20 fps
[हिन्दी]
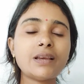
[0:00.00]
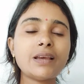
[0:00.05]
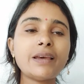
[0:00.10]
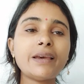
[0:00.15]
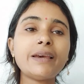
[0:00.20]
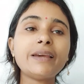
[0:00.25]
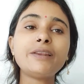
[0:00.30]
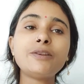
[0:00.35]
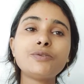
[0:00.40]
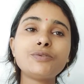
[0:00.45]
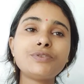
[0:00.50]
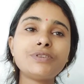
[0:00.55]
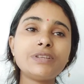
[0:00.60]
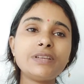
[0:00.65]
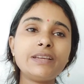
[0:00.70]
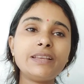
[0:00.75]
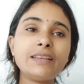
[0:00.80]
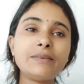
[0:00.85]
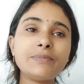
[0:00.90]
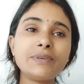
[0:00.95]
हेलो
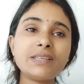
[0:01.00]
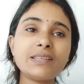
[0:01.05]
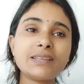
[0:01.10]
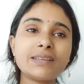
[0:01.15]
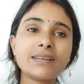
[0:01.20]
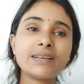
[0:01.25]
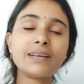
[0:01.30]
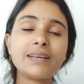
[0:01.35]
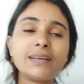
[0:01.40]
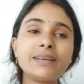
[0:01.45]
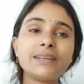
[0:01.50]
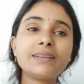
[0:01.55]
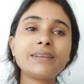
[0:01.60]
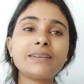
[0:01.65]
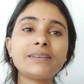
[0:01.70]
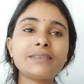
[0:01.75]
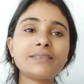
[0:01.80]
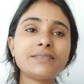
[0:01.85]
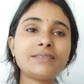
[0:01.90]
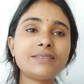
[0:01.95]
जी नमस्कार
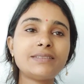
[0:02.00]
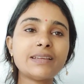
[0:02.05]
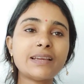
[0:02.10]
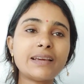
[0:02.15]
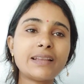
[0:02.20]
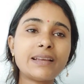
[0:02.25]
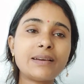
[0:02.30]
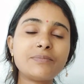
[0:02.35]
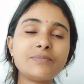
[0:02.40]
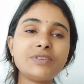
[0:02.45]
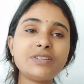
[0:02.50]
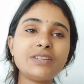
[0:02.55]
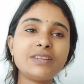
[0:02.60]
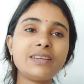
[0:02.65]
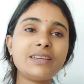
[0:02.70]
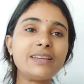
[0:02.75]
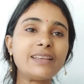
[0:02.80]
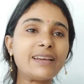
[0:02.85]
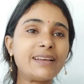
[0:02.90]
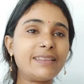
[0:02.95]
जयराम जी
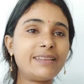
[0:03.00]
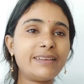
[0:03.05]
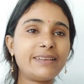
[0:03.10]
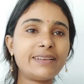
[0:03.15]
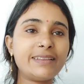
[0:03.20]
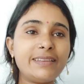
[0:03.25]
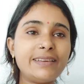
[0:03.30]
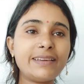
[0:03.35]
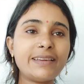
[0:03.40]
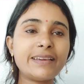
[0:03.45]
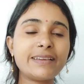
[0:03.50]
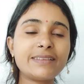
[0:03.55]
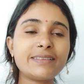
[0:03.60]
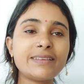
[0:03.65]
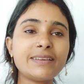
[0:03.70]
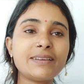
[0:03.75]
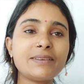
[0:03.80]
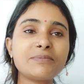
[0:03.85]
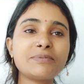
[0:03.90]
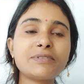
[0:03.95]
की राधे राधे
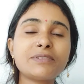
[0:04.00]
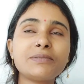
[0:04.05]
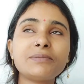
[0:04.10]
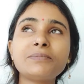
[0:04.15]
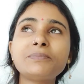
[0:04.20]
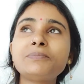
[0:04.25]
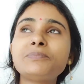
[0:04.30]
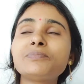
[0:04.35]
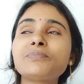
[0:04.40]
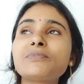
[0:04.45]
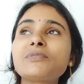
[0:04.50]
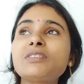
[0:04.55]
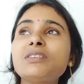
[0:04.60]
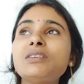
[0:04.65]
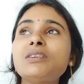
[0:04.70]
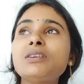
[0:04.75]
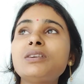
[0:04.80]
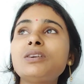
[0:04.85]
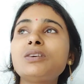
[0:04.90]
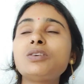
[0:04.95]
कैसे हैं आप
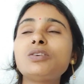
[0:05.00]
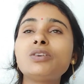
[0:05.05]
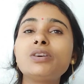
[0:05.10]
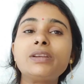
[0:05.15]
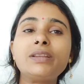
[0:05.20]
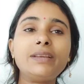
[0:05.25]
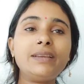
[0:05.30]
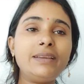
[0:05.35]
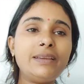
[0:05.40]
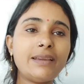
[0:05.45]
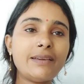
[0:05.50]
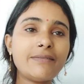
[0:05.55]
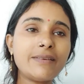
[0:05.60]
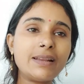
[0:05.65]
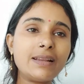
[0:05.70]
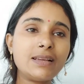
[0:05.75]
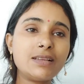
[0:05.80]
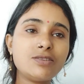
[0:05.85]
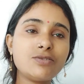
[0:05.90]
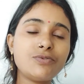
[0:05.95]
सब और ये
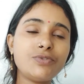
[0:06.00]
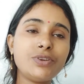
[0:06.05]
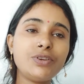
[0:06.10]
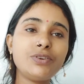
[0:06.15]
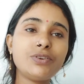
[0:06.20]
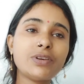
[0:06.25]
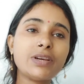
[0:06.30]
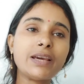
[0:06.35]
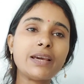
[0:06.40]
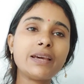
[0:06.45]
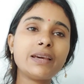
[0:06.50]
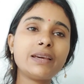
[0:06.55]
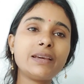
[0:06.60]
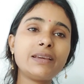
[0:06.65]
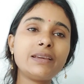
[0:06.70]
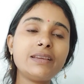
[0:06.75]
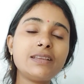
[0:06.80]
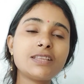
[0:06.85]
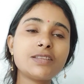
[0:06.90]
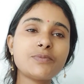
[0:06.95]
वाला जो वीडियो
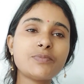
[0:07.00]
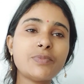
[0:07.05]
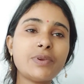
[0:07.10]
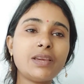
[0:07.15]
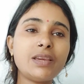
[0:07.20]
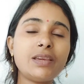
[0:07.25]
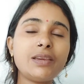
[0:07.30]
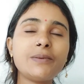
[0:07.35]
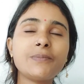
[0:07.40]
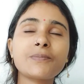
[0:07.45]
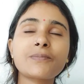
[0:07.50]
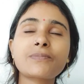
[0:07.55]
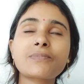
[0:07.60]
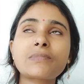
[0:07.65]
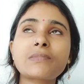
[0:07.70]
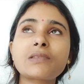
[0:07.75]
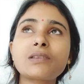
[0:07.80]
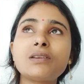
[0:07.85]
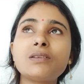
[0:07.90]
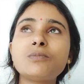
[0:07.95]
है इसमें
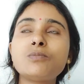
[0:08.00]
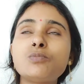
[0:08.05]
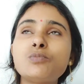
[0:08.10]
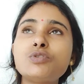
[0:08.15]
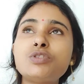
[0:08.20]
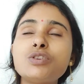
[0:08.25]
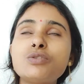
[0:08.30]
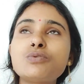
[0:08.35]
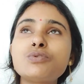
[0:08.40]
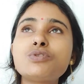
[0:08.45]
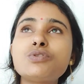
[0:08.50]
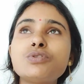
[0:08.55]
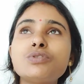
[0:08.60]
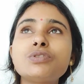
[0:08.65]
मुझे कुछ